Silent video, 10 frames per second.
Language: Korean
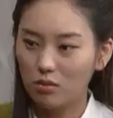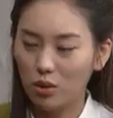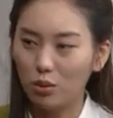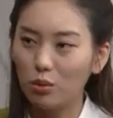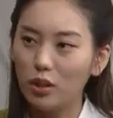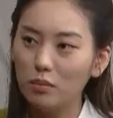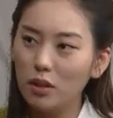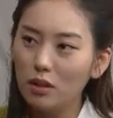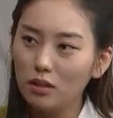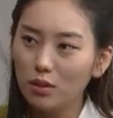저더러
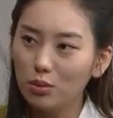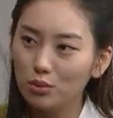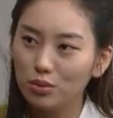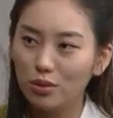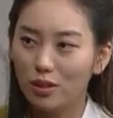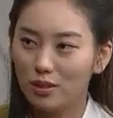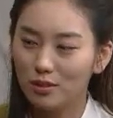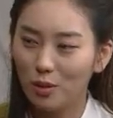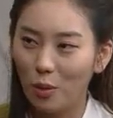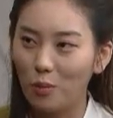힘내라 그래놓고
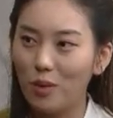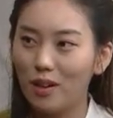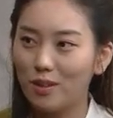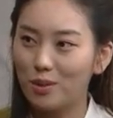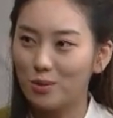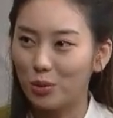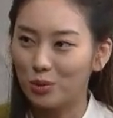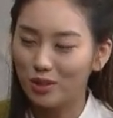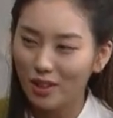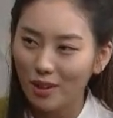엄마가 이러시면
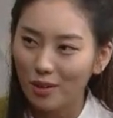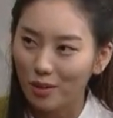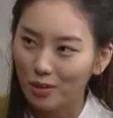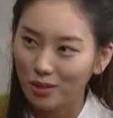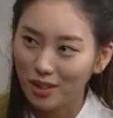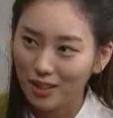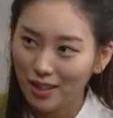어떡해요.